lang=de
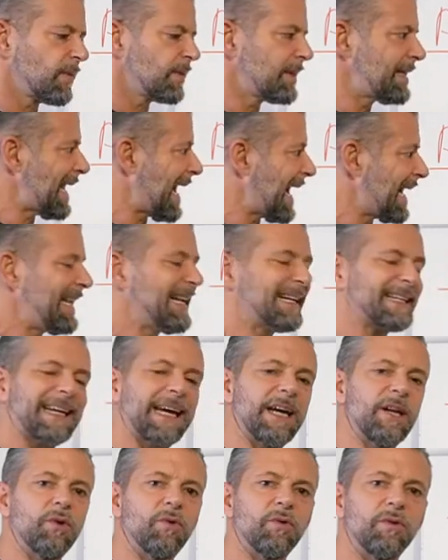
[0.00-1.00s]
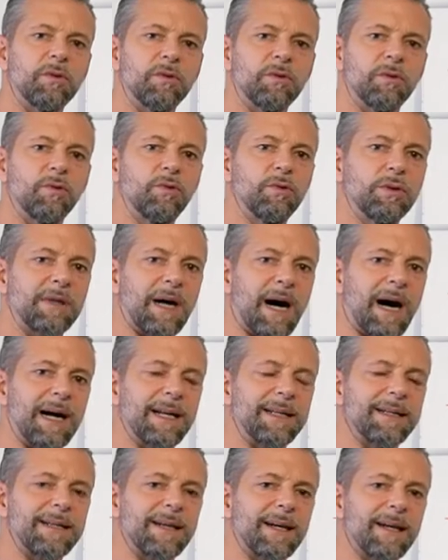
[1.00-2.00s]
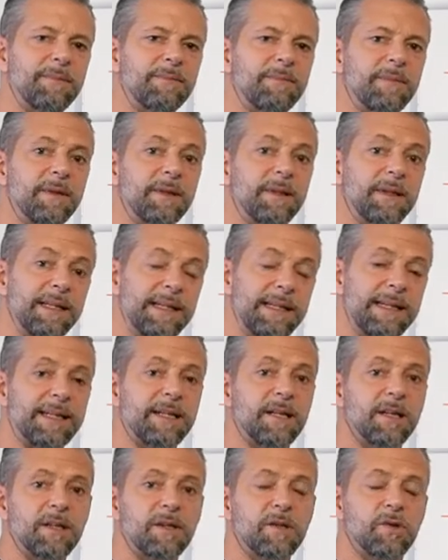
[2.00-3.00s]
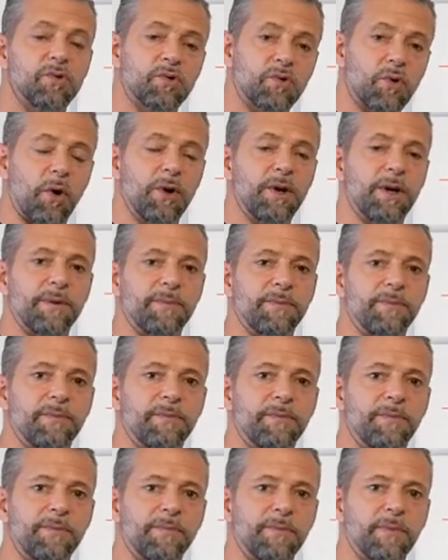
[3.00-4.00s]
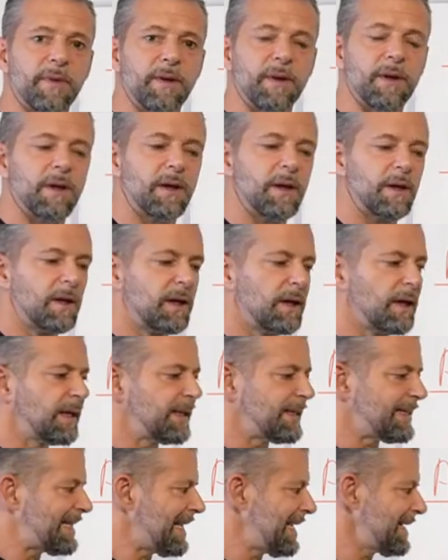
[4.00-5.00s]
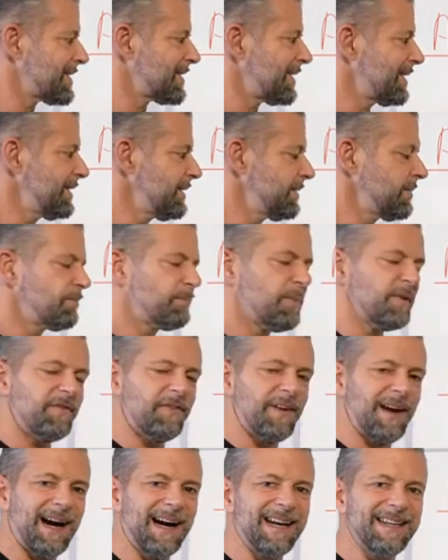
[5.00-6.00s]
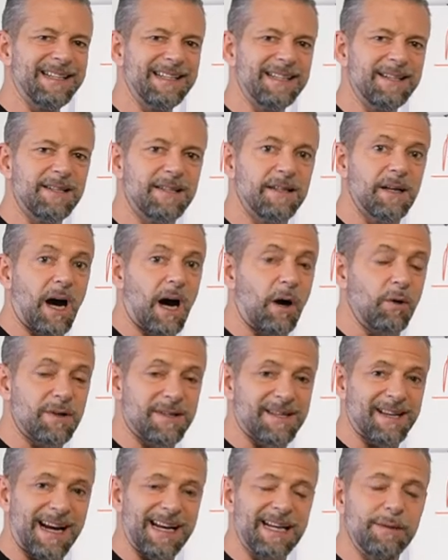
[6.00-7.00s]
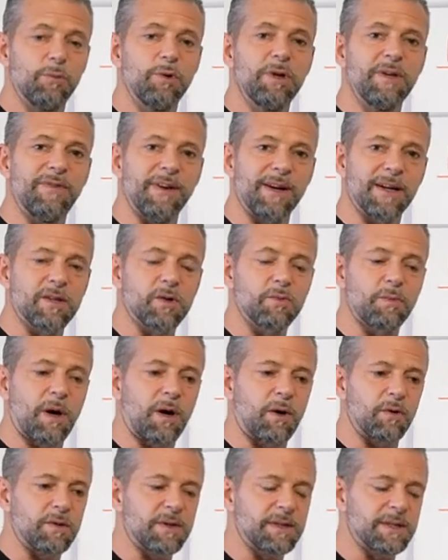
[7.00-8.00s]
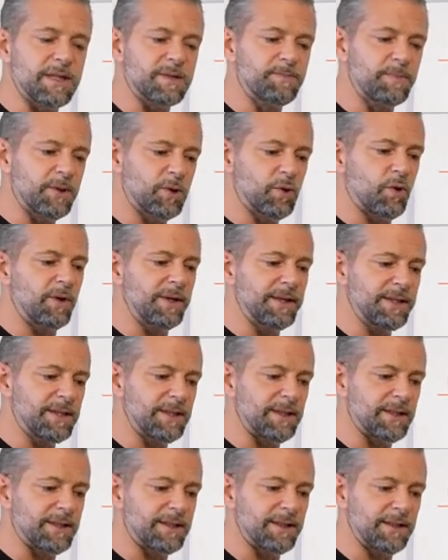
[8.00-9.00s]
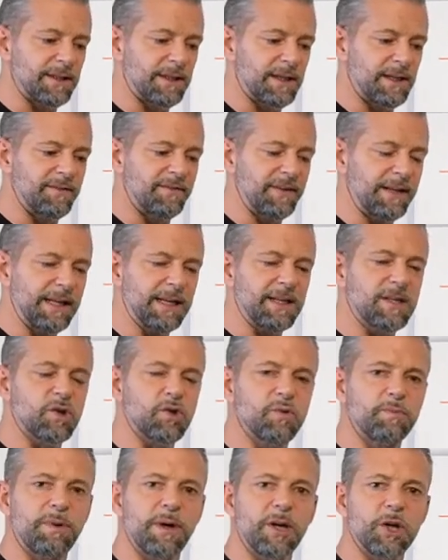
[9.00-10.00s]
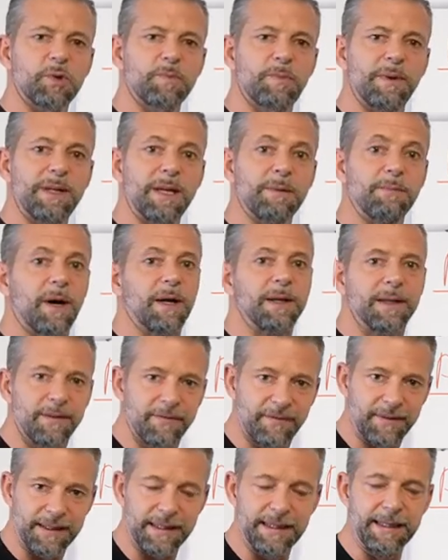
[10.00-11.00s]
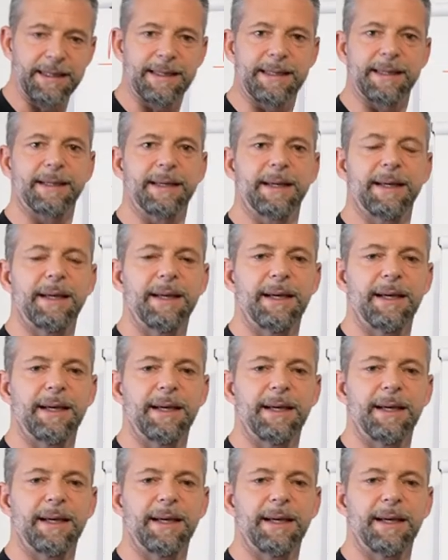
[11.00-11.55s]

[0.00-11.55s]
die Anerkennung unter anderem nicht zu gönnen. Jeder bewertet aus seinem Universum raus. Das bedeutet, äh, wenn jetzt zum Beispiel jemand wie ich